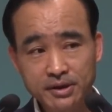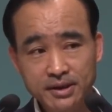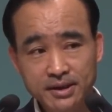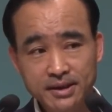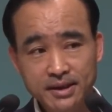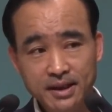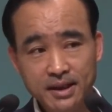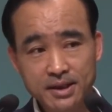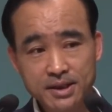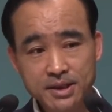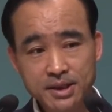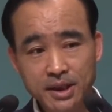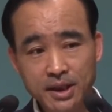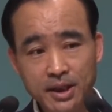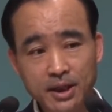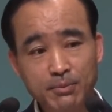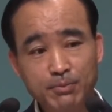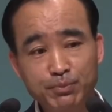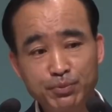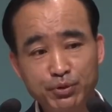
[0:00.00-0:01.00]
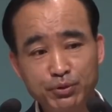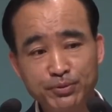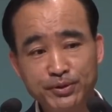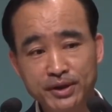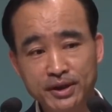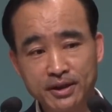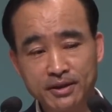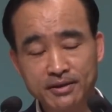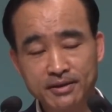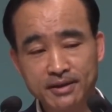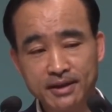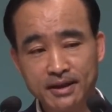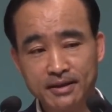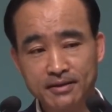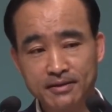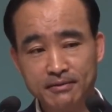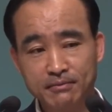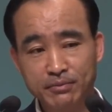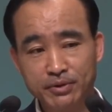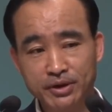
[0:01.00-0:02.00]
그러니까 세부비라는
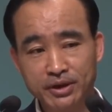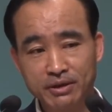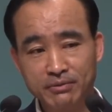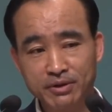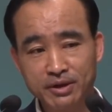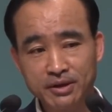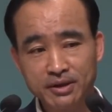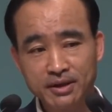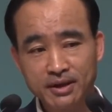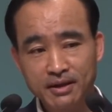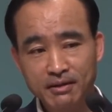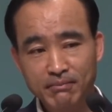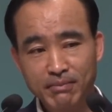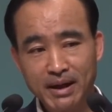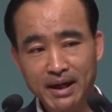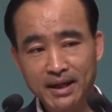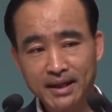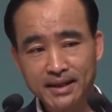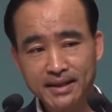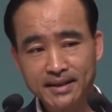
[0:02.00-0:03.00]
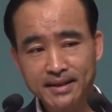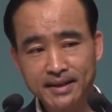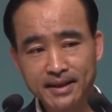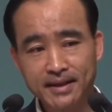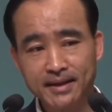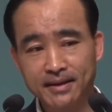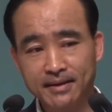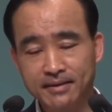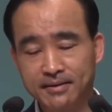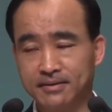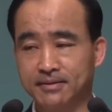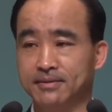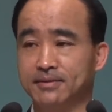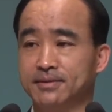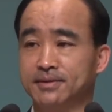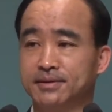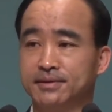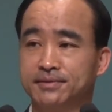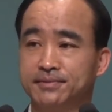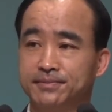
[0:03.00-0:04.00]
단어는 뭐냐면 파리 때 그런
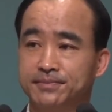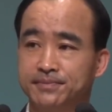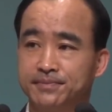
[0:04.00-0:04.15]
뜻이에요.